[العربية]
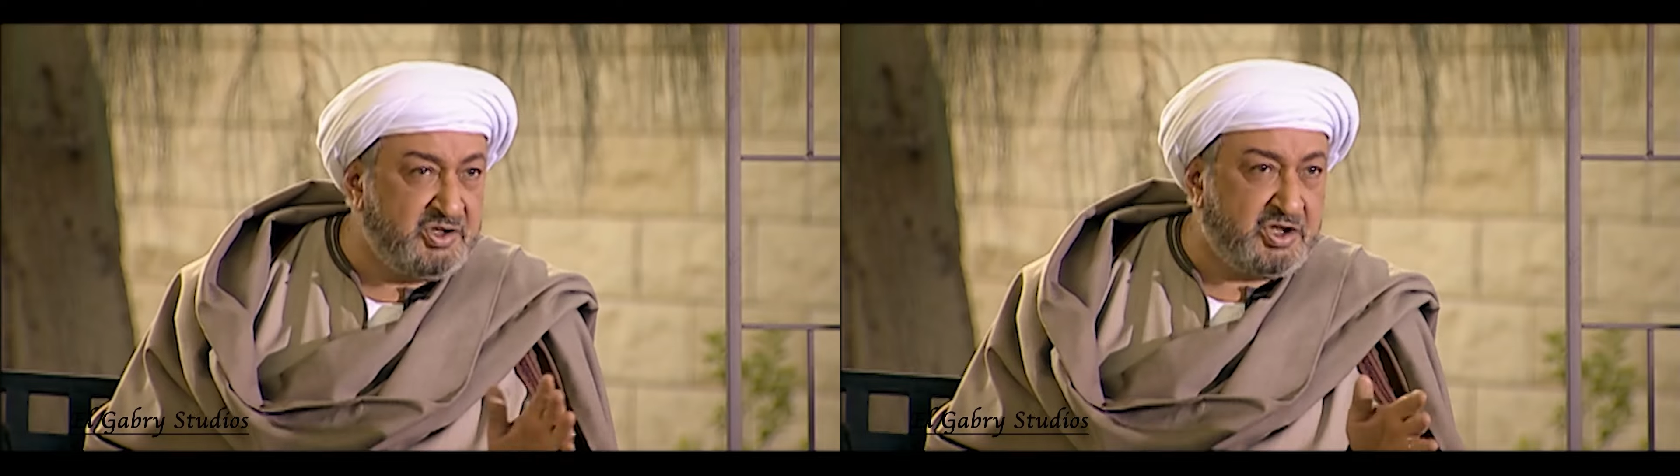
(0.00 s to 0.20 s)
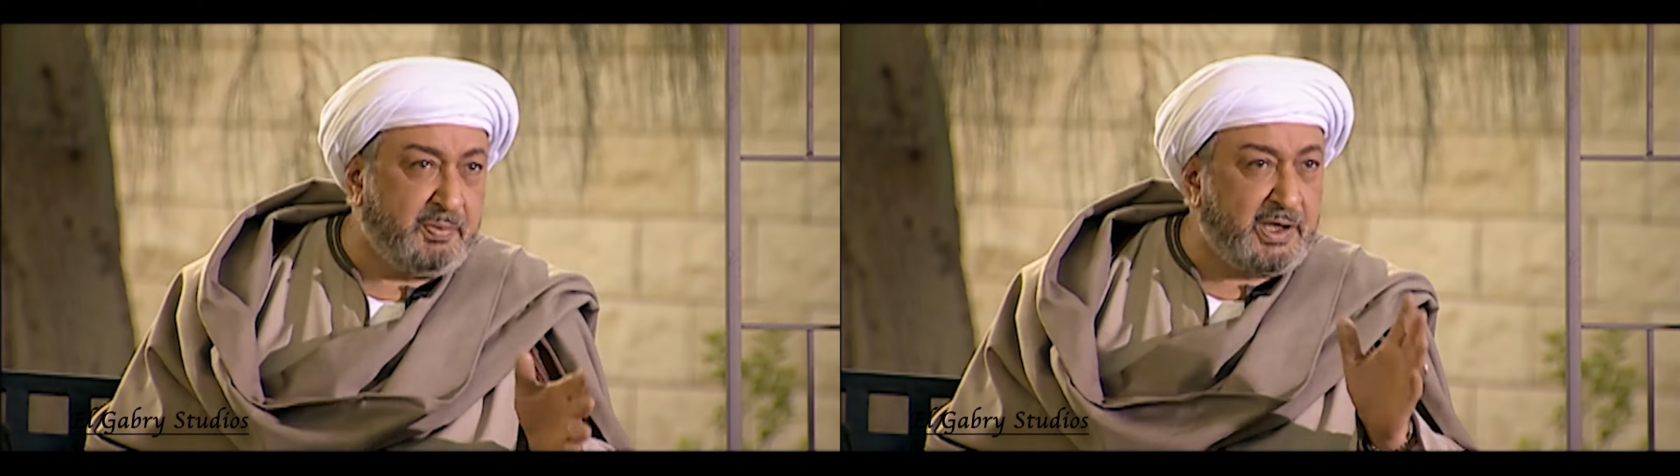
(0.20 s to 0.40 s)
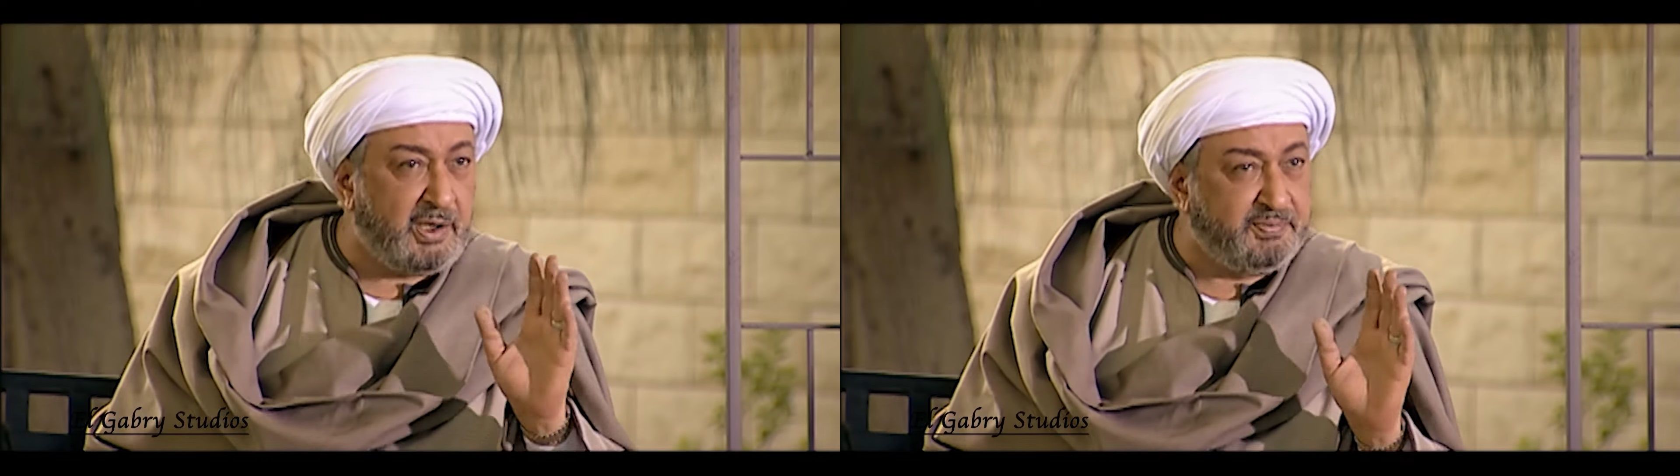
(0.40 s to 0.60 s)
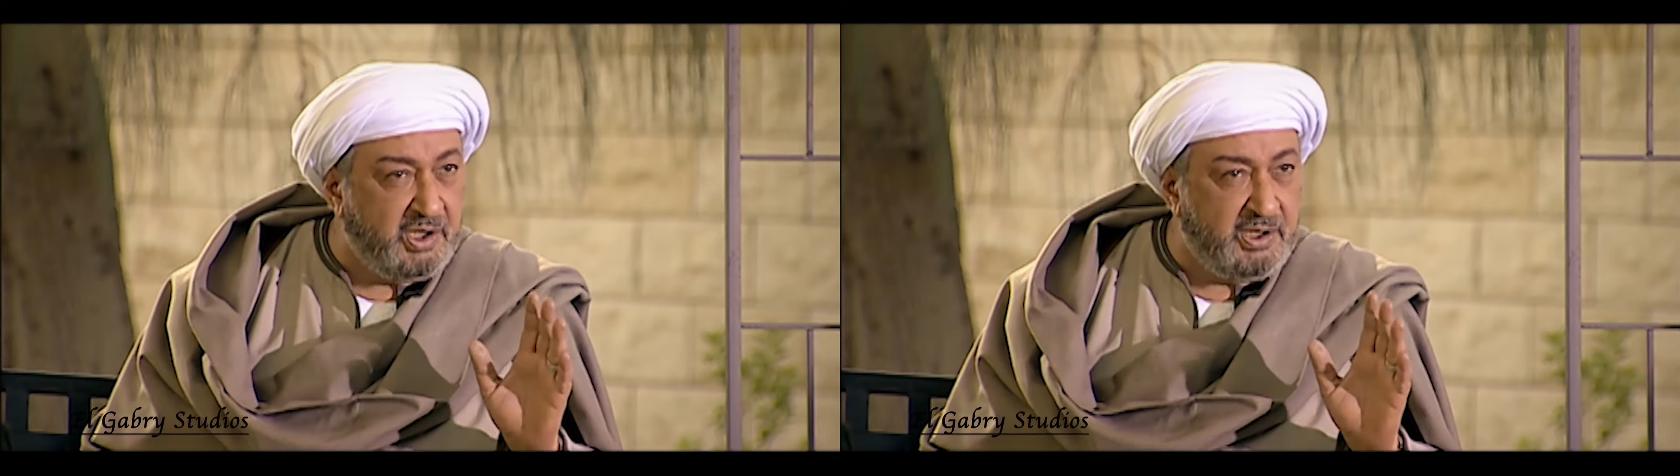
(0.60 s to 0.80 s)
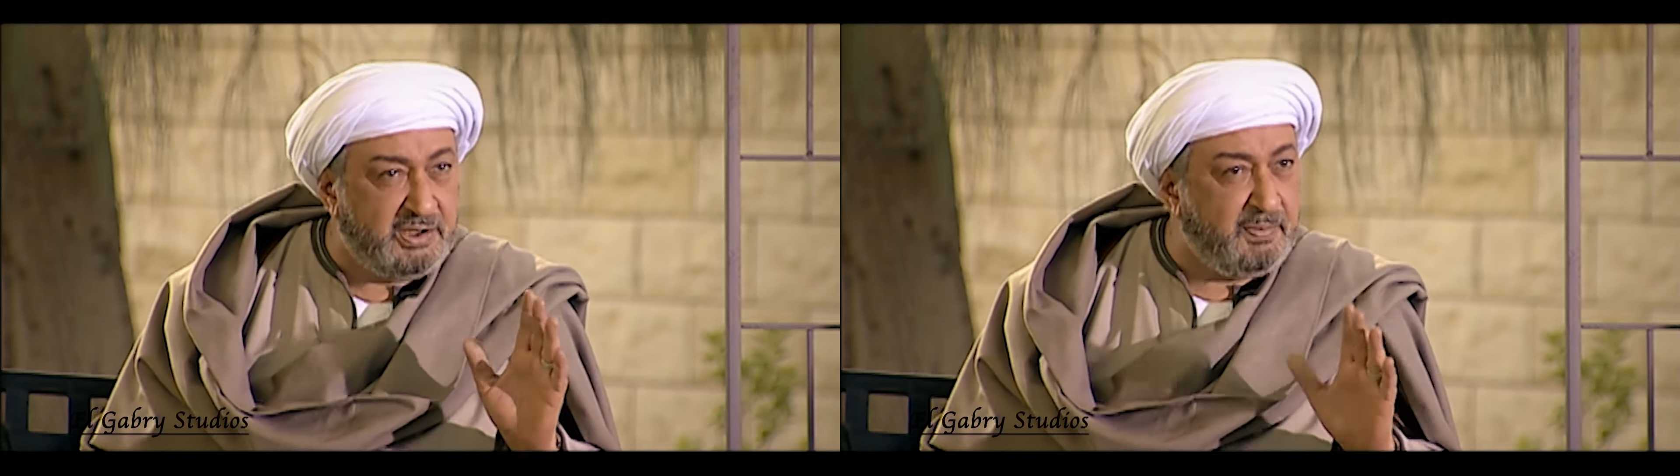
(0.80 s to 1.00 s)
مش هتبقى
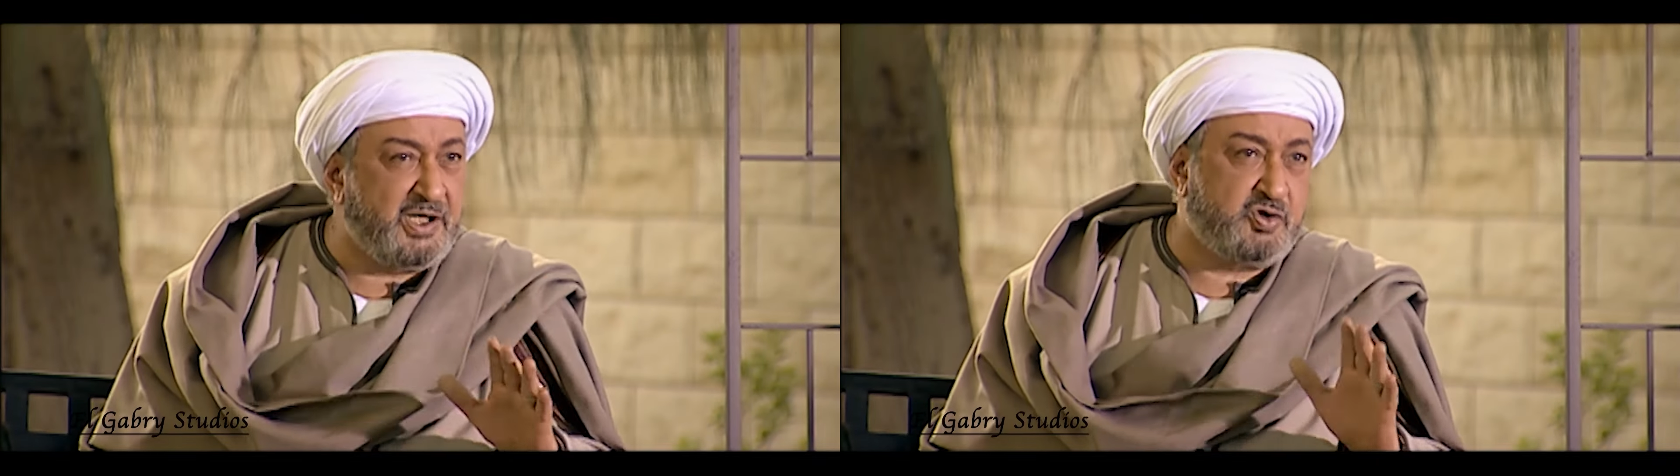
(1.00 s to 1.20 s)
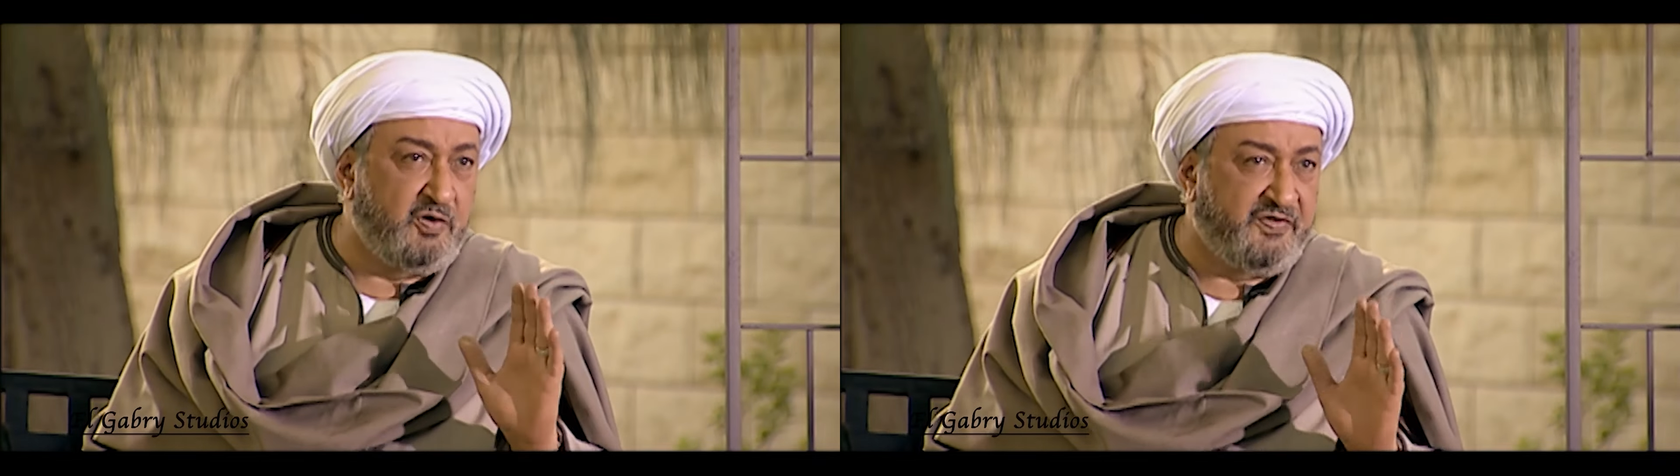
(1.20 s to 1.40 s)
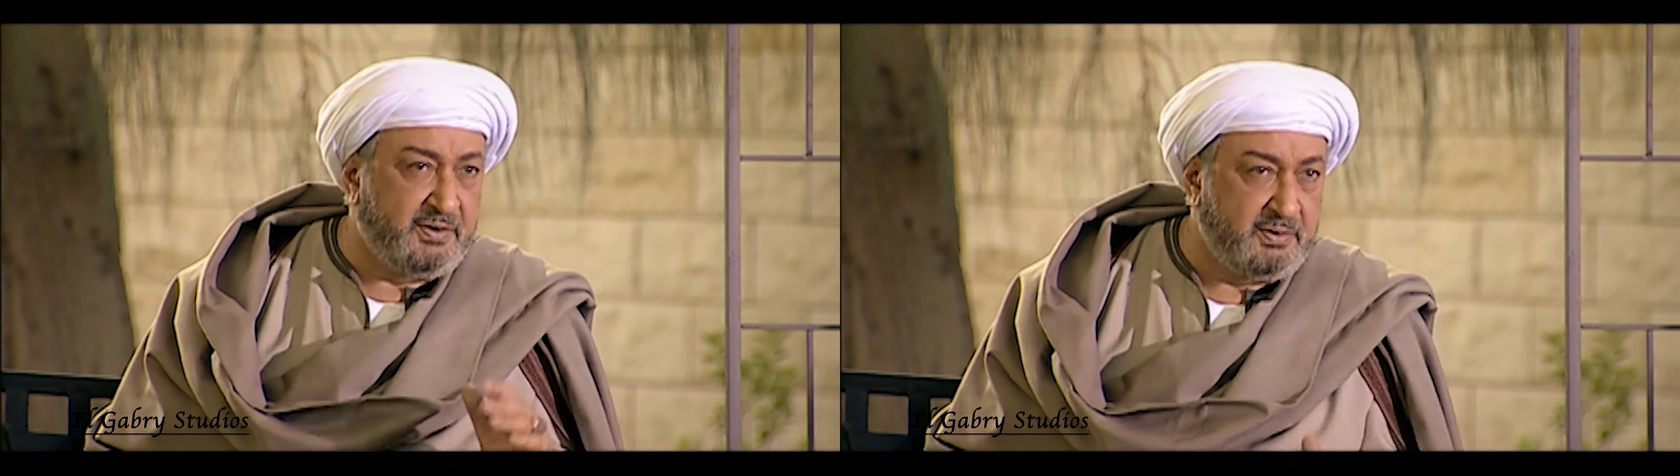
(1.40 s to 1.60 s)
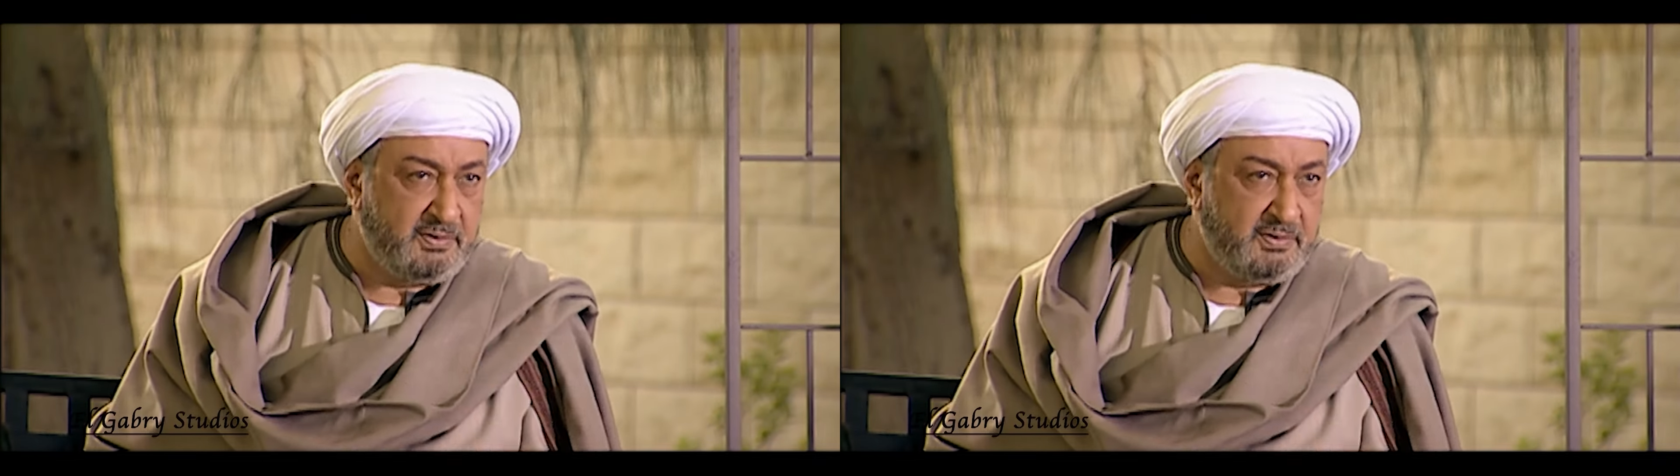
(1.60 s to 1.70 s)
قبضيه هتبقى سلفه